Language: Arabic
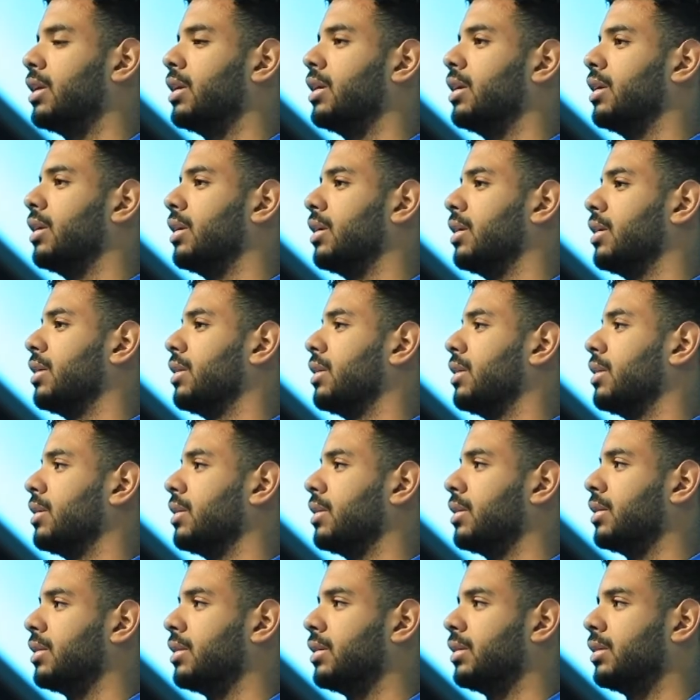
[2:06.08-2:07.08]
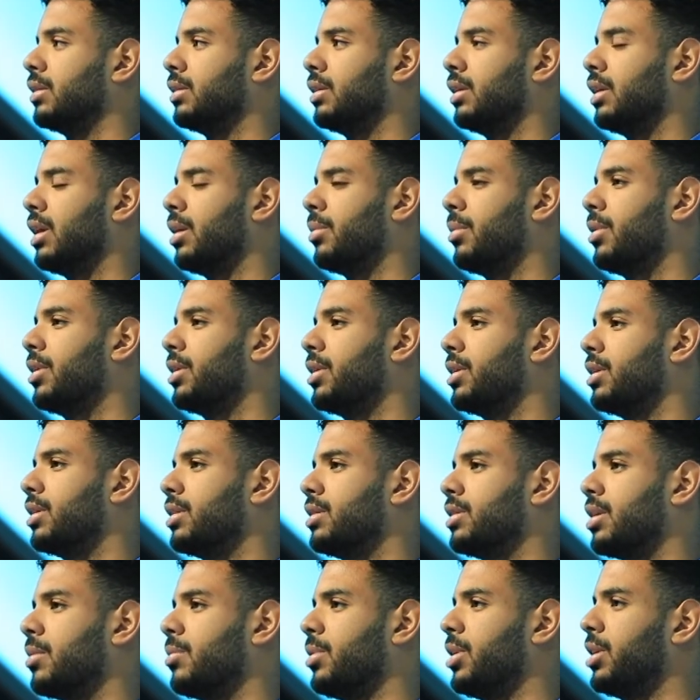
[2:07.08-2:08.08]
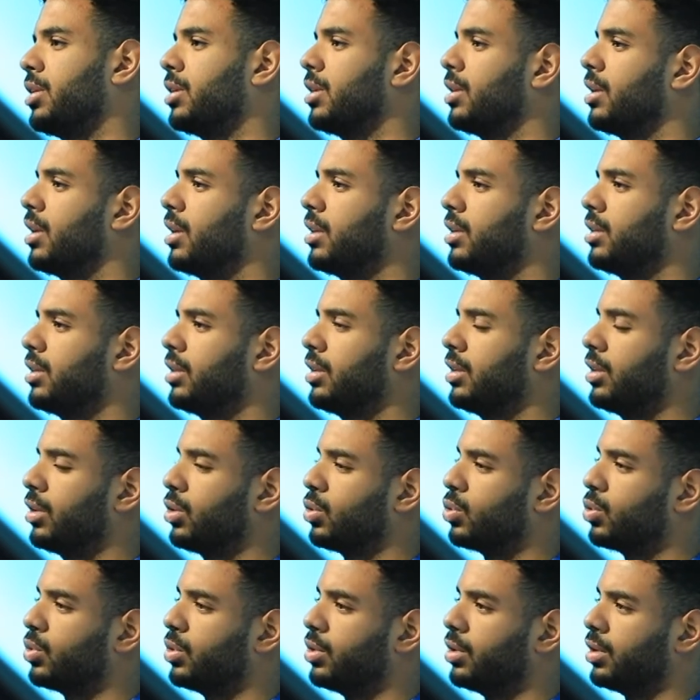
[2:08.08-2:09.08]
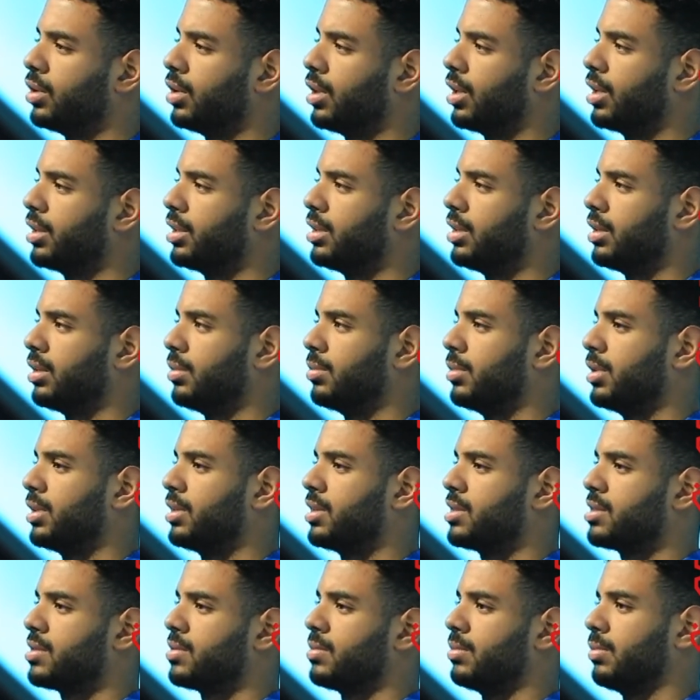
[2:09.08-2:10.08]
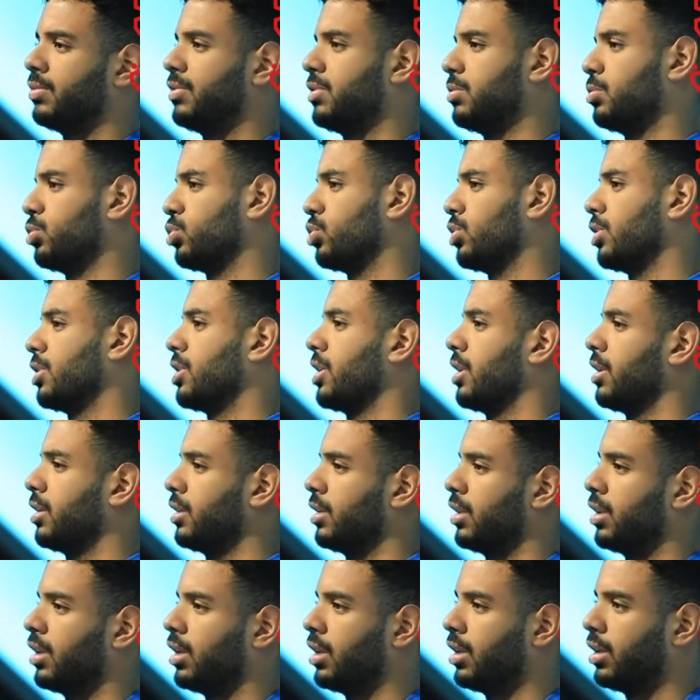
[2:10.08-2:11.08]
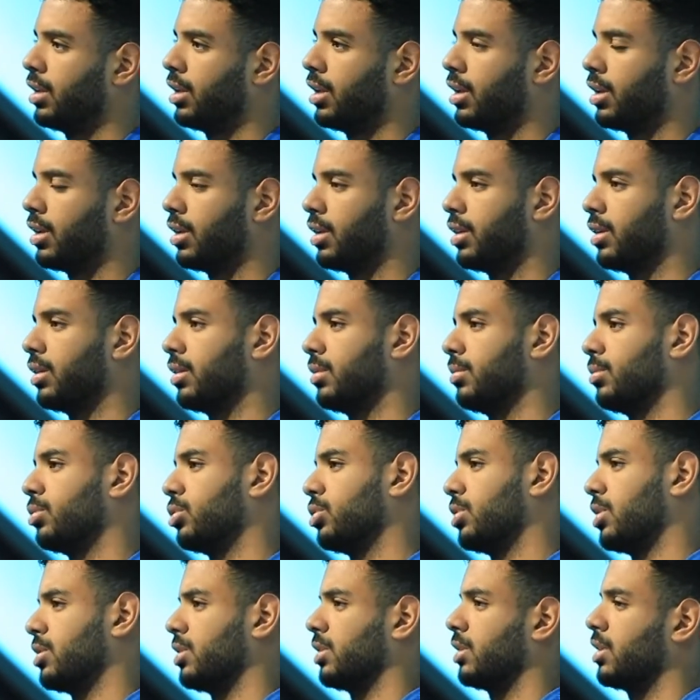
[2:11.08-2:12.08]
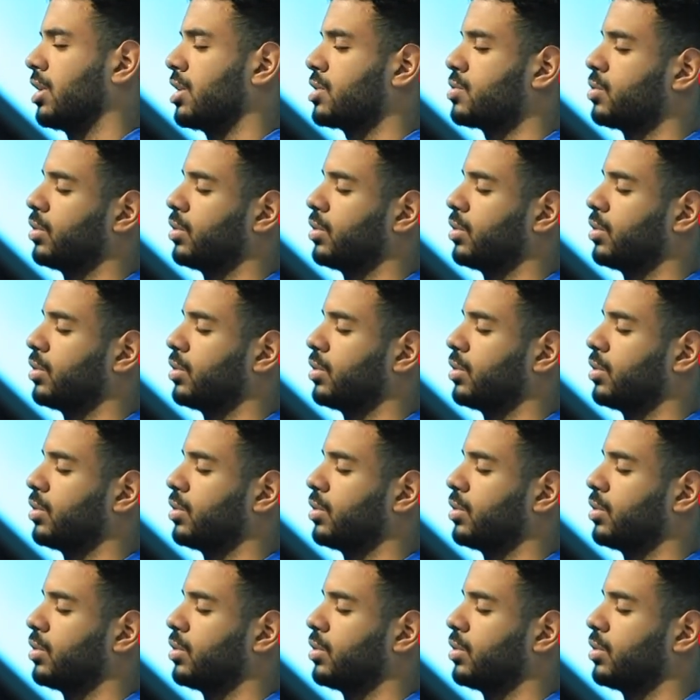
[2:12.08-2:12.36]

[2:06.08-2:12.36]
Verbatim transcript: أه الامانه تمرين النادي يكون نادي ملتزم في بطولتين اللي هي بطوله الكاس